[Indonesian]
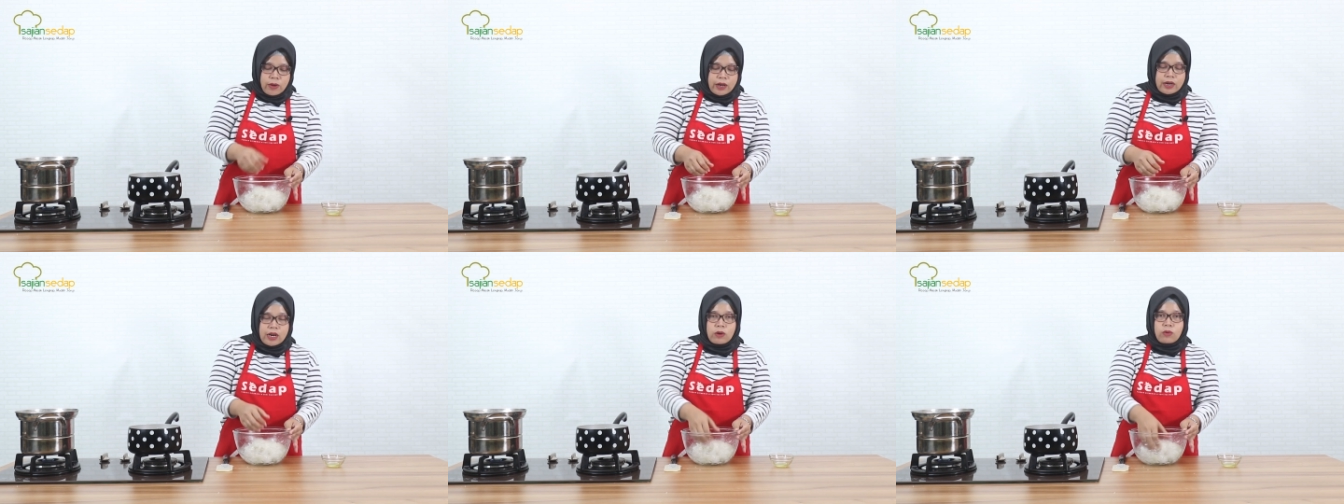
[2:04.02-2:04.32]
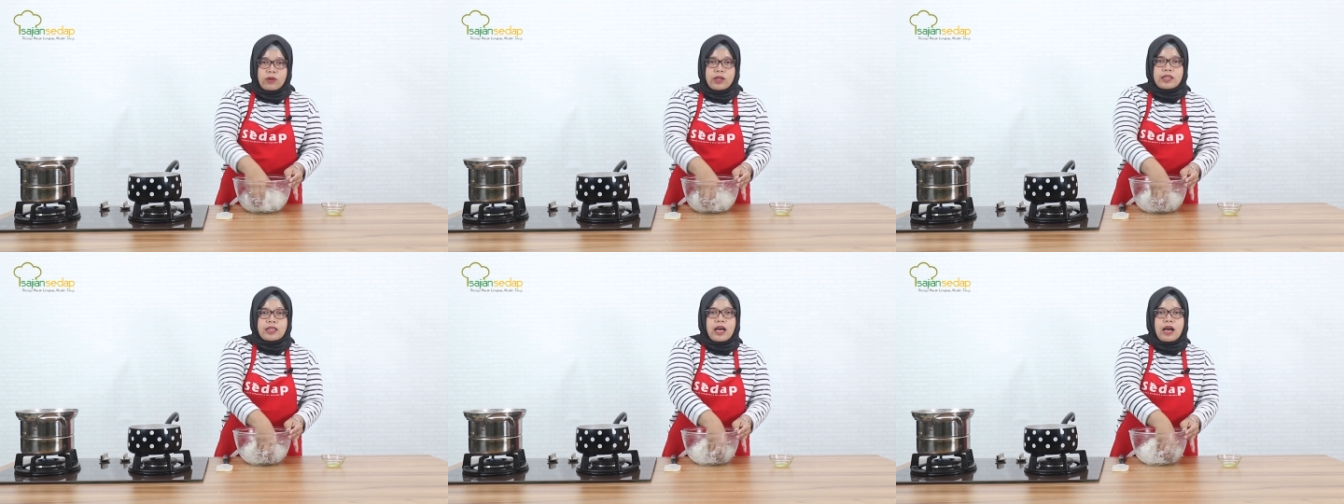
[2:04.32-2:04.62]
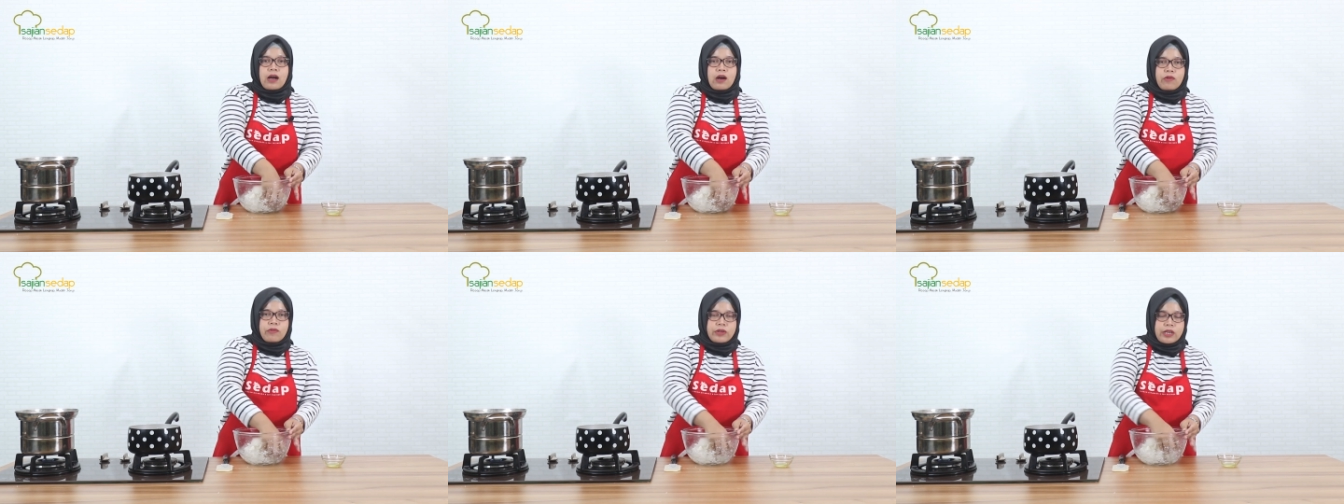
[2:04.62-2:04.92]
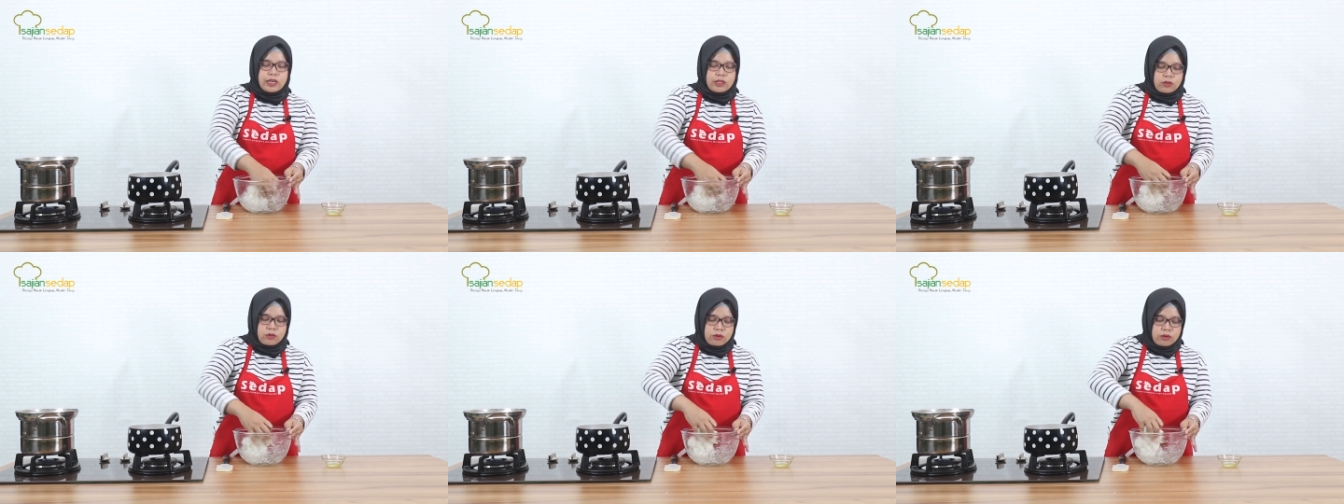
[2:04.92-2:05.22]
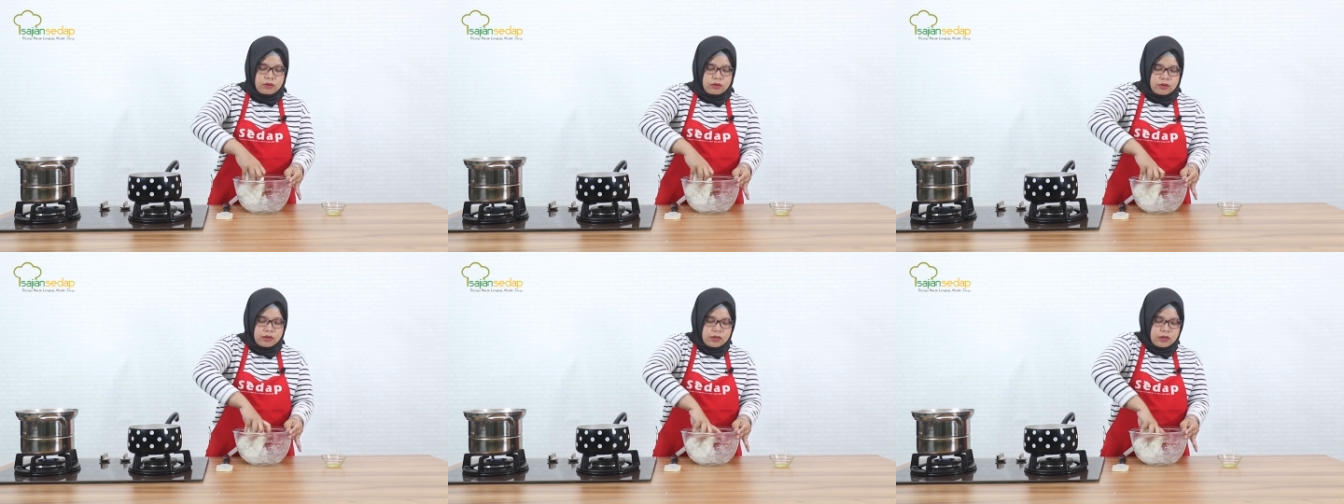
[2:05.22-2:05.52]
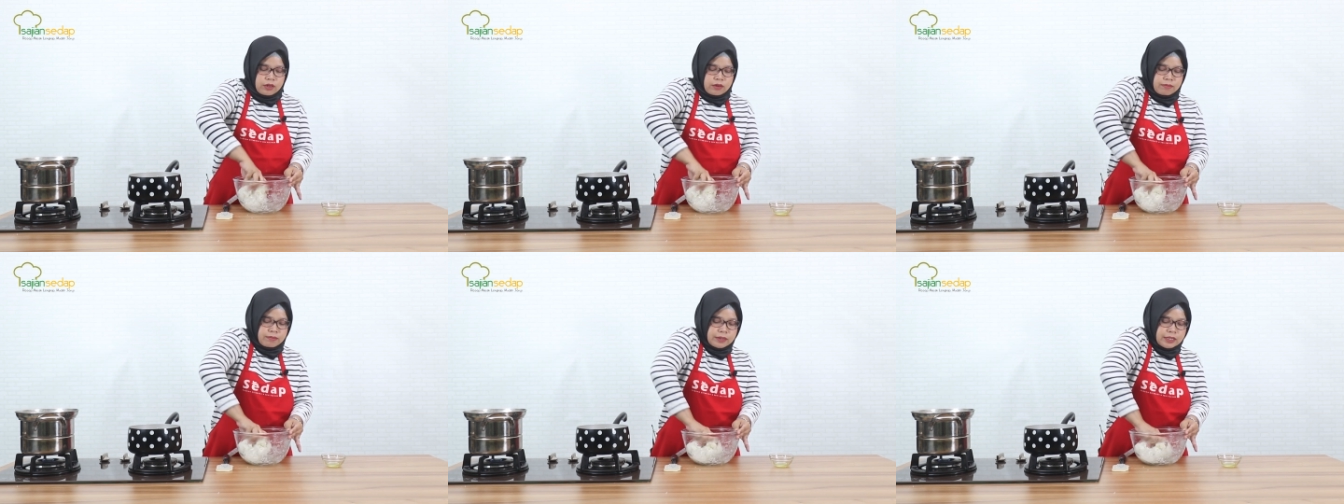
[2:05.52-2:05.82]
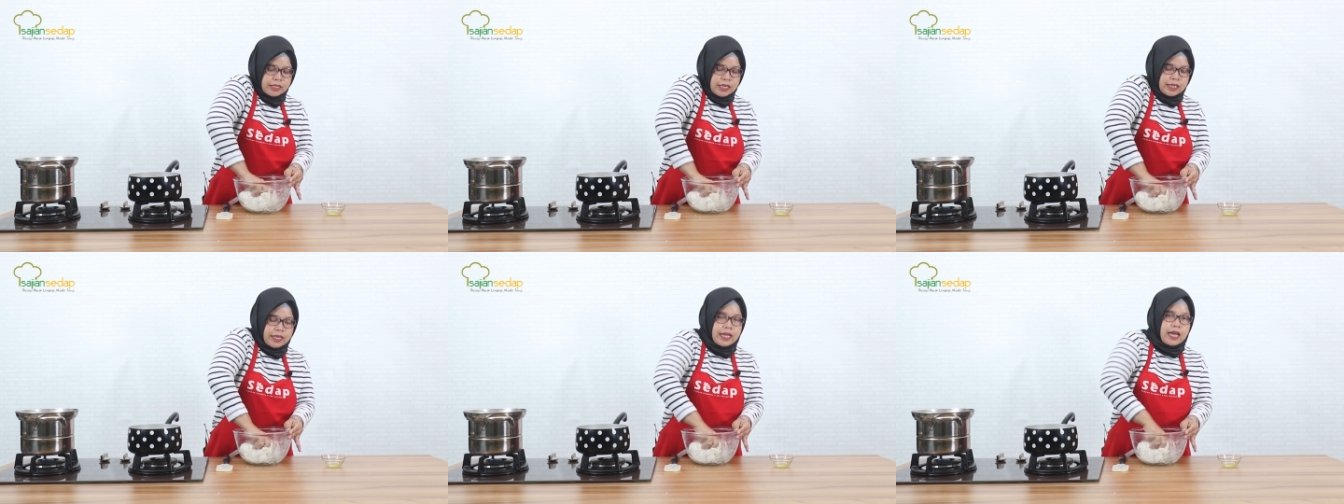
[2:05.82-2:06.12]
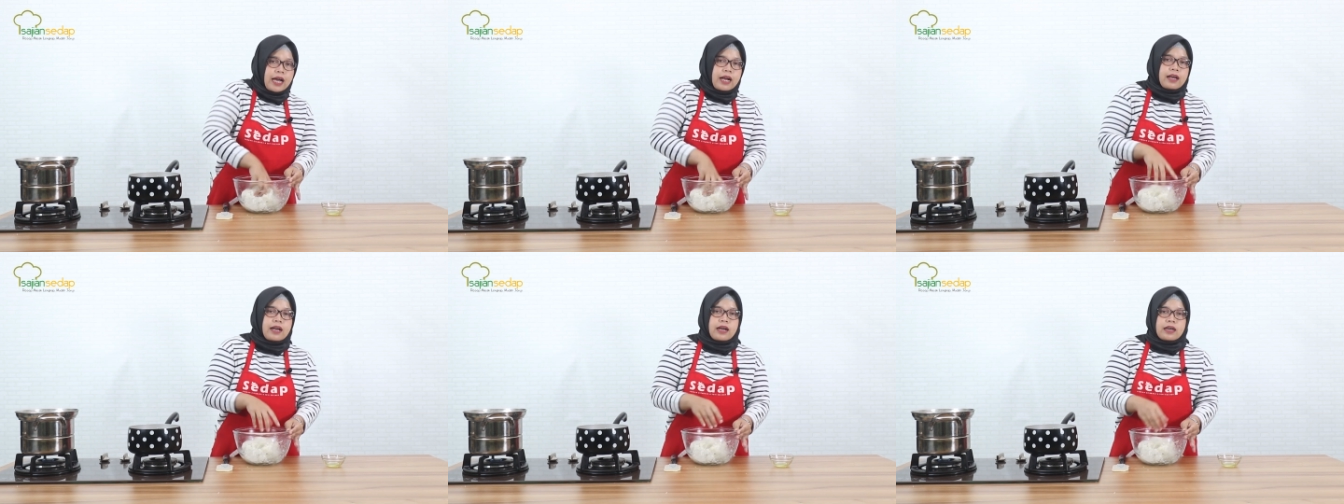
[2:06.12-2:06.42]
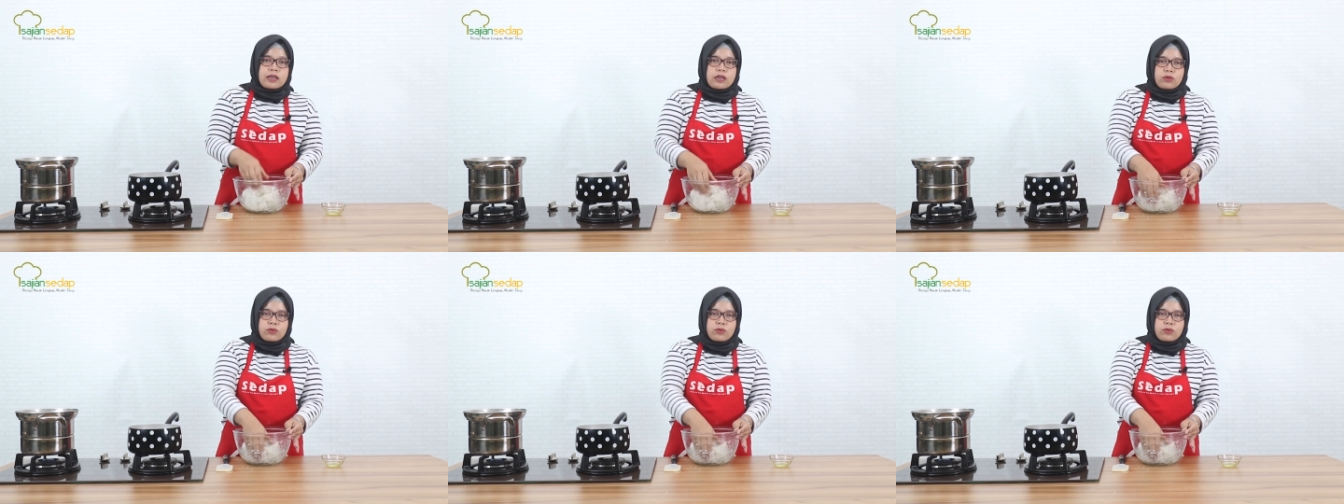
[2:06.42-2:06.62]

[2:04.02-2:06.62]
warna kulit hakaunya itu menjadi agak